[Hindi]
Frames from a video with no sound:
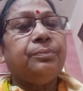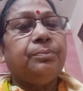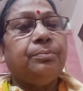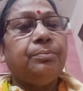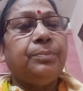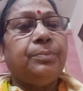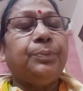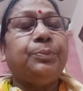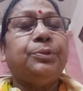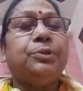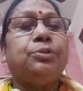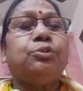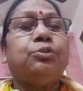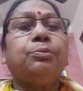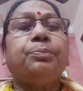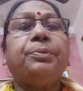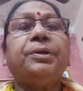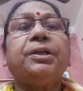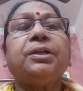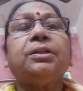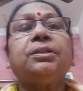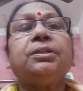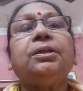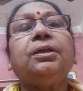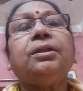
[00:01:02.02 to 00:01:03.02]
में भी जो
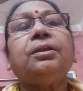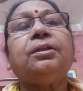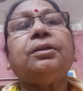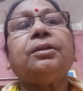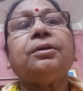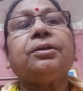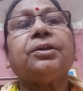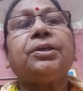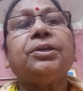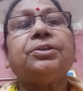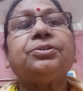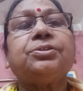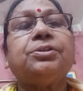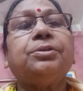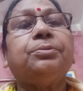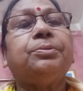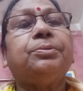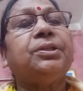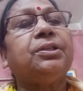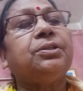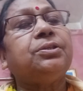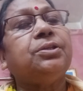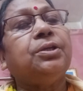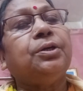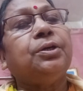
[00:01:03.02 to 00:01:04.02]
पढ़ते हैं ना कैसी
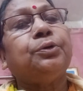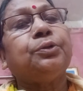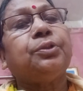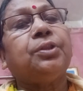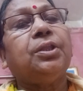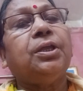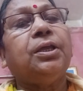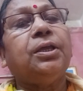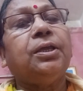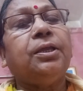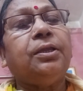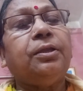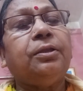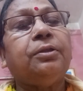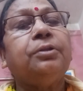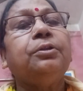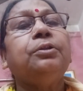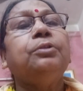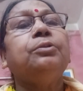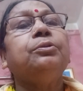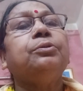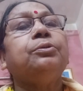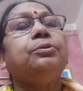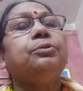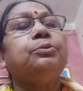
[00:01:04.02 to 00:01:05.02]
बच्चा होता है
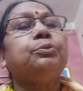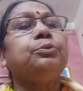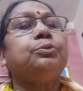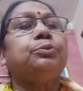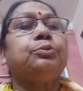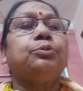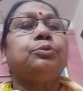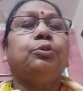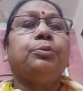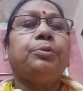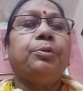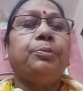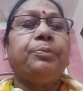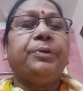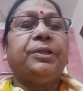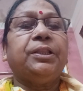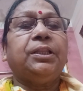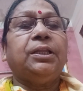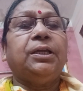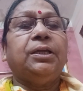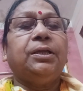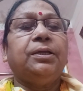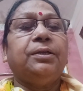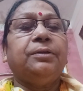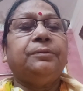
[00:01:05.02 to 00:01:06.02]
उसको भी
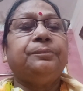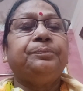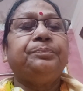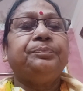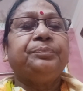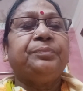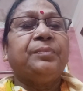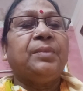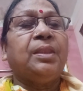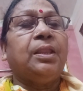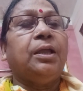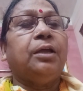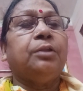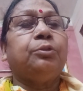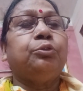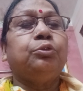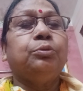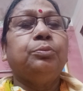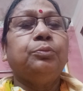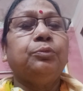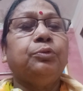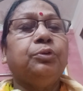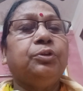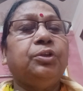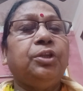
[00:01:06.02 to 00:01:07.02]
पता है और
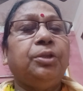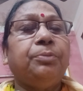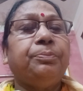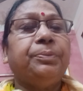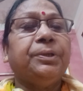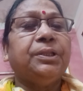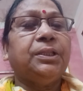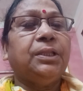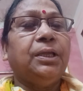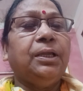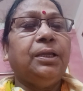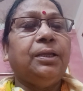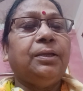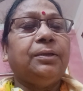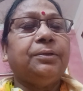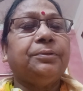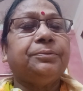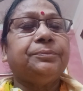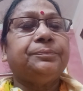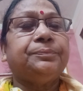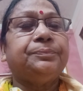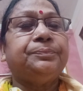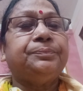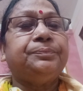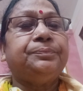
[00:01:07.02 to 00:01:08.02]
तुमको नहीं पता है
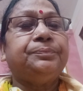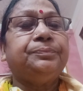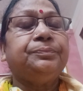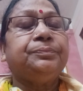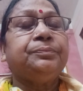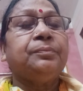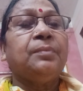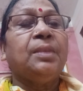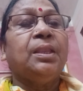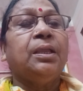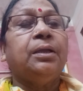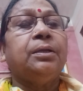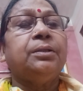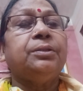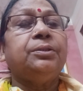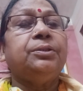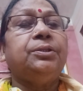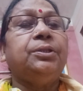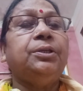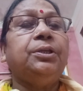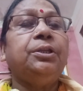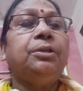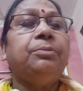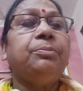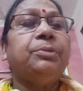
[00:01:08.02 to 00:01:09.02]

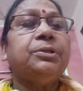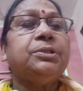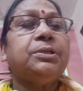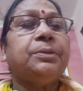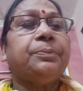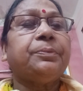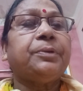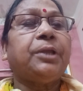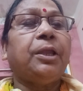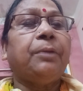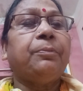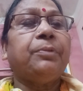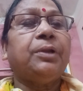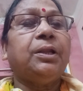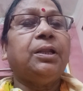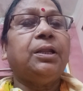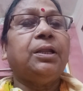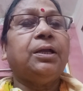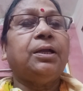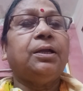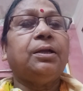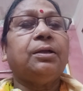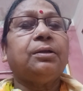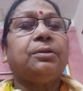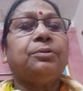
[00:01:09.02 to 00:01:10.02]
दिन में जब कैमरा
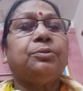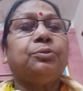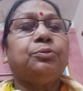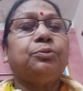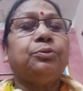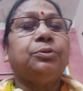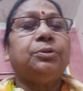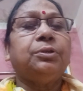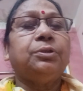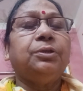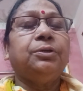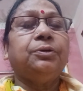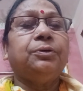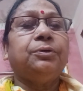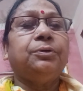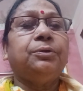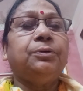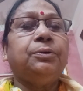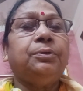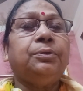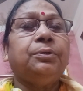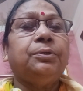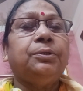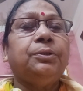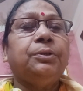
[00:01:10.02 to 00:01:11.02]
लगा के सोते हो
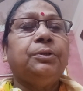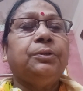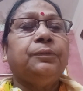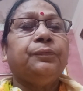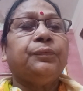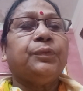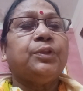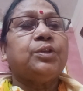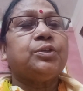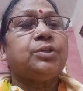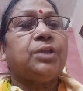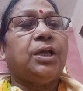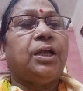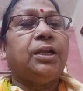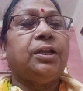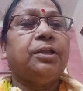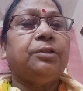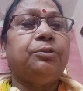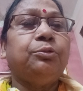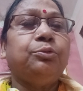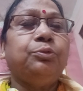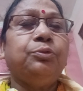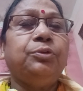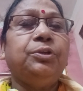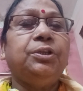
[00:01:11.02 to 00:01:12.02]
तो सारा
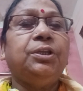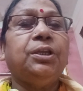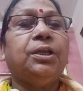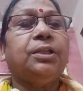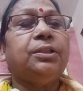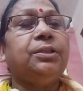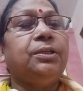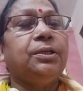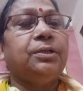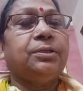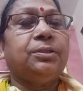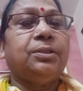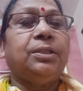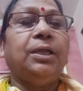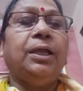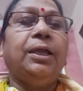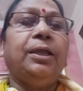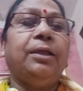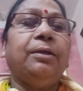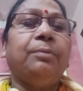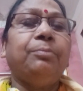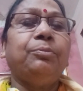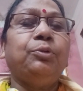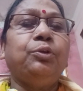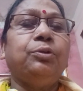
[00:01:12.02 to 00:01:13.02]
दुनिया देखता
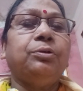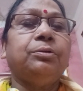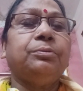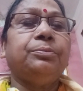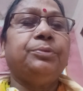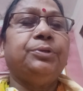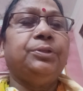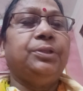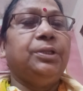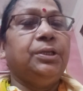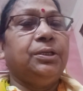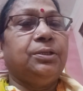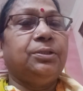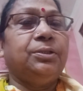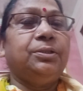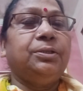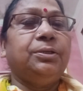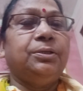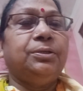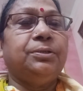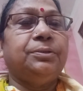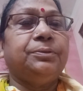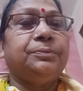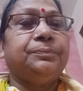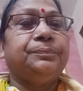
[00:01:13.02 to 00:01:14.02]
है हम लोग भी देखते
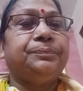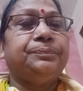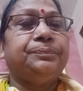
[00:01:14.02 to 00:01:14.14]
हैं